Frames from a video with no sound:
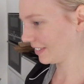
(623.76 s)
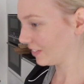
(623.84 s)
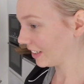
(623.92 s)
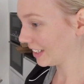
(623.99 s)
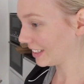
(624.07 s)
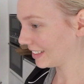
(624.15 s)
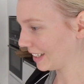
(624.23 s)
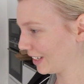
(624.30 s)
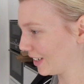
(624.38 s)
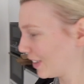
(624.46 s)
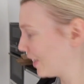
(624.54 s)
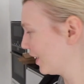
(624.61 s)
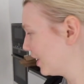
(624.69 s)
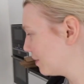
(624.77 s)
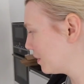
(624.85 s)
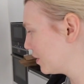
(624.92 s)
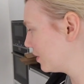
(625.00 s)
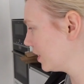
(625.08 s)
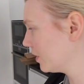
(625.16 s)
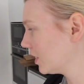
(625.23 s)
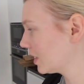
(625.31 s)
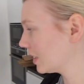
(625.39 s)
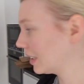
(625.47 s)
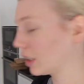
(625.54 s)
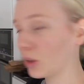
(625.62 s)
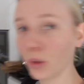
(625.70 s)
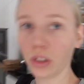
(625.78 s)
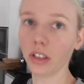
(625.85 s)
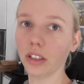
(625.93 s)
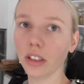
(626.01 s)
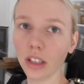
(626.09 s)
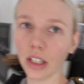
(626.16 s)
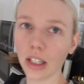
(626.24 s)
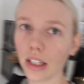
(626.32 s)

Wie ihr sehen könnt, befinden wir uns in der Küche,